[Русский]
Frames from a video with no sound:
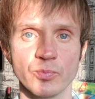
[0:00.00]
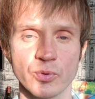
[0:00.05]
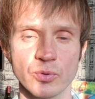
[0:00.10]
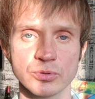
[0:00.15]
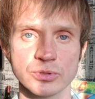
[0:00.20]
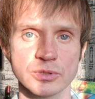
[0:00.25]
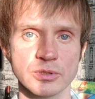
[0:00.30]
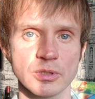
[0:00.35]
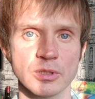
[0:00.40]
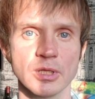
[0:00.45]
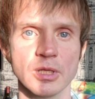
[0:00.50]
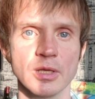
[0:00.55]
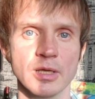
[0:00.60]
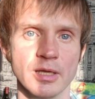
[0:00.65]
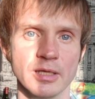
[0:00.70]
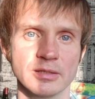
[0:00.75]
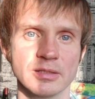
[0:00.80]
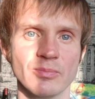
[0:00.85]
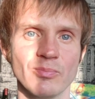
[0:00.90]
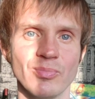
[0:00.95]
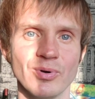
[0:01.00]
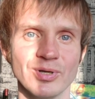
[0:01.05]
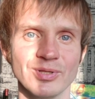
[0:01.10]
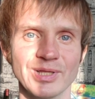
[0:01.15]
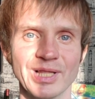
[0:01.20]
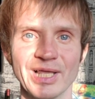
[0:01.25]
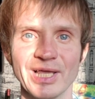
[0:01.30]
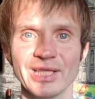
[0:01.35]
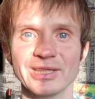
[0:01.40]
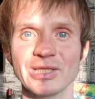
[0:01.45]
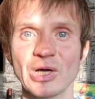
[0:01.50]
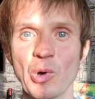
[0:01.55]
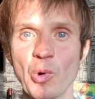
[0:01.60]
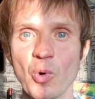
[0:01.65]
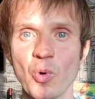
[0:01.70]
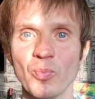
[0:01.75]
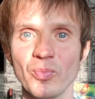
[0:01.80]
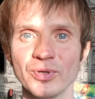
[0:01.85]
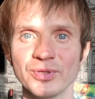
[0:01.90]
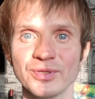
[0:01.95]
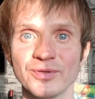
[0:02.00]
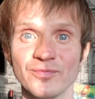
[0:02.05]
просто это было, это опыт.